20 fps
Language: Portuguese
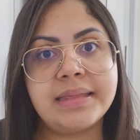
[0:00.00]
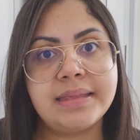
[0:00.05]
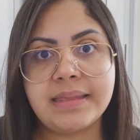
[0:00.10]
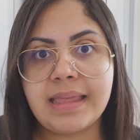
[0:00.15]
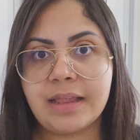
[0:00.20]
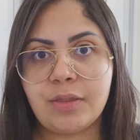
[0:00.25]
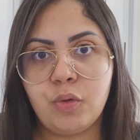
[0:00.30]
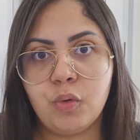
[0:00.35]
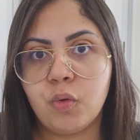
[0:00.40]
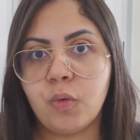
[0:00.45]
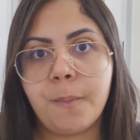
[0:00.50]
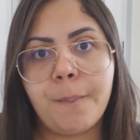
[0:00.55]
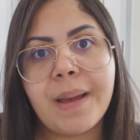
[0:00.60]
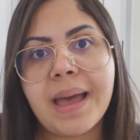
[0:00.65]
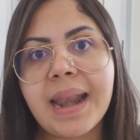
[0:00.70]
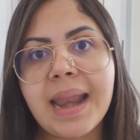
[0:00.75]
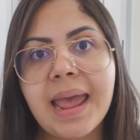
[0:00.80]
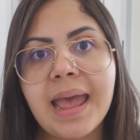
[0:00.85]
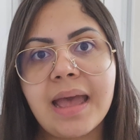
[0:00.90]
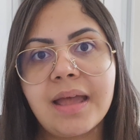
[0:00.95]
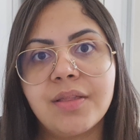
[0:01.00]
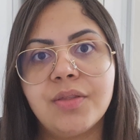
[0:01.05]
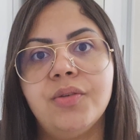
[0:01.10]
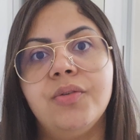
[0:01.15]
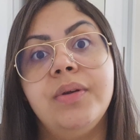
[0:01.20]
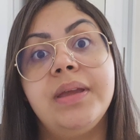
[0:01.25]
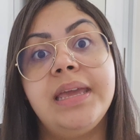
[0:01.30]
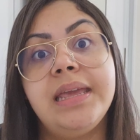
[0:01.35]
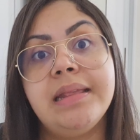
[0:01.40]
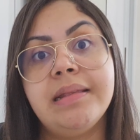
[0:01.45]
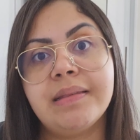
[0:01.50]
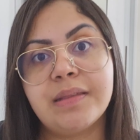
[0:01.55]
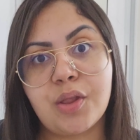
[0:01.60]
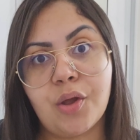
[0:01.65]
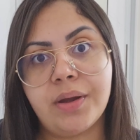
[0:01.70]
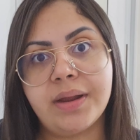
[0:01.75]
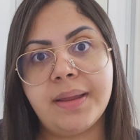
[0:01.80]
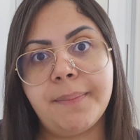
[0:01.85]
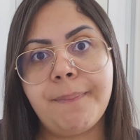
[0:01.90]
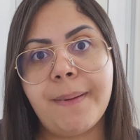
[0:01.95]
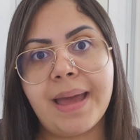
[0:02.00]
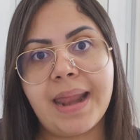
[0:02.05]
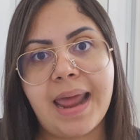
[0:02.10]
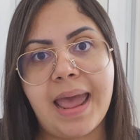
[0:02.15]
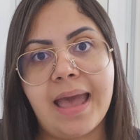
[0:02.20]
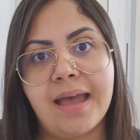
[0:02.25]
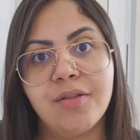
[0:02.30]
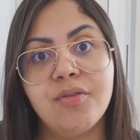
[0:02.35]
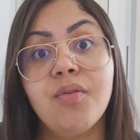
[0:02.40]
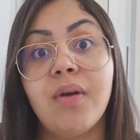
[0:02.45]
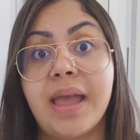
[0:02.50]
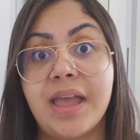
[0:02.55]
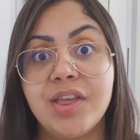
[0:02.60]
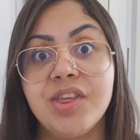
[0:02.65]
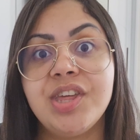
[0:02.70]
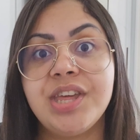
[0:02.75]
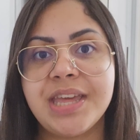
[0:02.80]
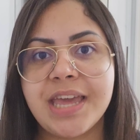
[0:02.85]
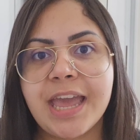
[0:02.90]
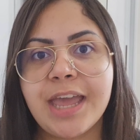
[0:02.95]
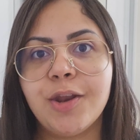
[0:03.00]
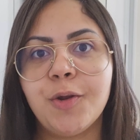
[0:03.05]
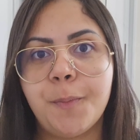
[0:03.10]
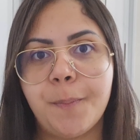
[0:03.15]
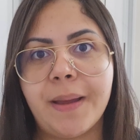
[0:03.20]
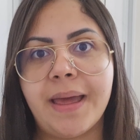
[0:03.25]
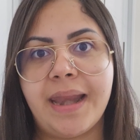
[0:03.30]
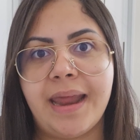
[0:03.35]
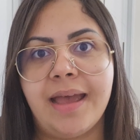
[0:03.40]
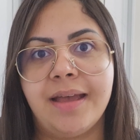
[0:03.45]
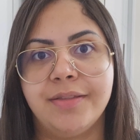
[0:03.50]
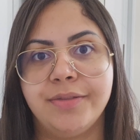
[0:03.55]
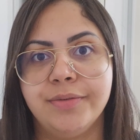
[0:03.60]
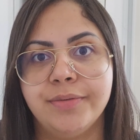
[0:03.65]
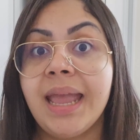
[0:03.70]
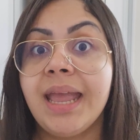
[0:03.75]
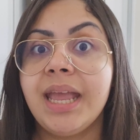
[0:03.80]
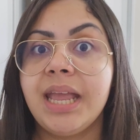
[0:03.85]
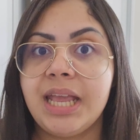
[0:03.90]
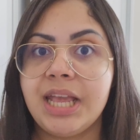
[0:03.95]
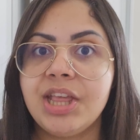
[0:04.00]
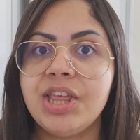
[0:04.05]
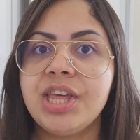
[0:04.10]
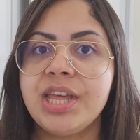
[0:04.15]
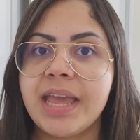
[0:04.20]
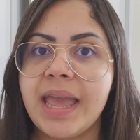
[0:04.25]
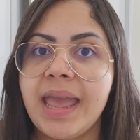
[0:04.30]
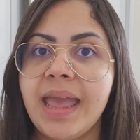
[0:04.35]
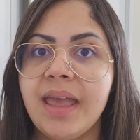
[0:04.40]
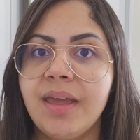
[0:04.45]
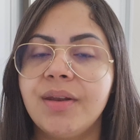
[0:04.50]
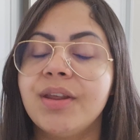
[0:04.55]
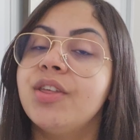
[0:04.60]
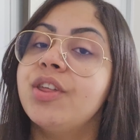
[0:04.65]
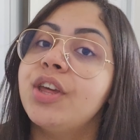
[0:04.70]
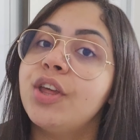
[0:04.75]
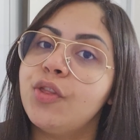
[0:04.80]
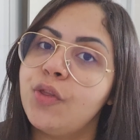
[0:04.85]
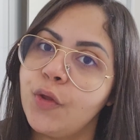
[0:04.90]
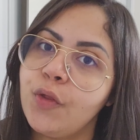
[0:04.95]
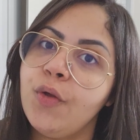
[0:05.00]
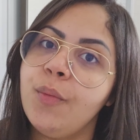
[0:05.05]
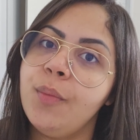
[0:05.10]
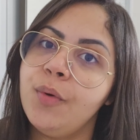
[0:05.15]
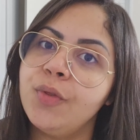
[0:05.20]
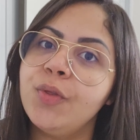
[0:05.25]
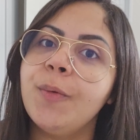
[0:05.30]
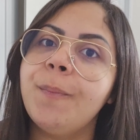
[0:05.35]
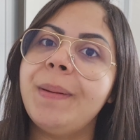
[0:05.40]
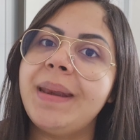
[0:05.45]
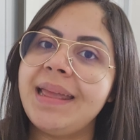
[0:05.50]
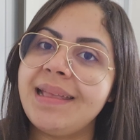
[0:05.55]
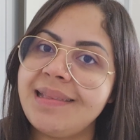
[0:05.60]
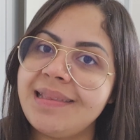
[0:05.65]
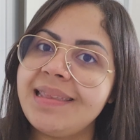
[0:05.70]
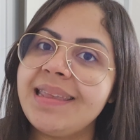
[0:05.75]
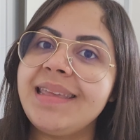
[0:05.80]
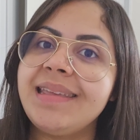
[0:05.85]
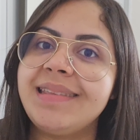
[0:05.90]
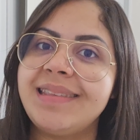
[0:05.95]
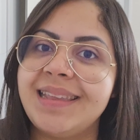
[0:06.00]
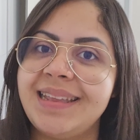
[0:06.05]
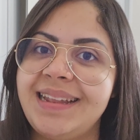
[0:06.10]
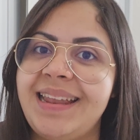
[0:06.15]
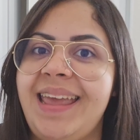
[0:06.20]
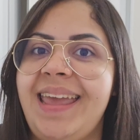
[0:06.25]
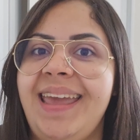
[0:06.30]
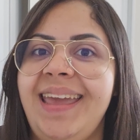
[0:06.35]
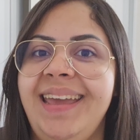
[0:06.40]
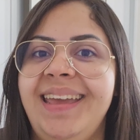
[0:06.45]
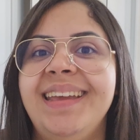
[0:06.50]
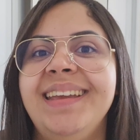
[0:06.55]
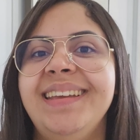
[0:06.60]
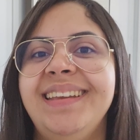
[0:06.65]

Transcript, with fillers: tá tudo parado. E estoque parado é dinheiro parado. E dinheiro acho que todo mundo precisa, né?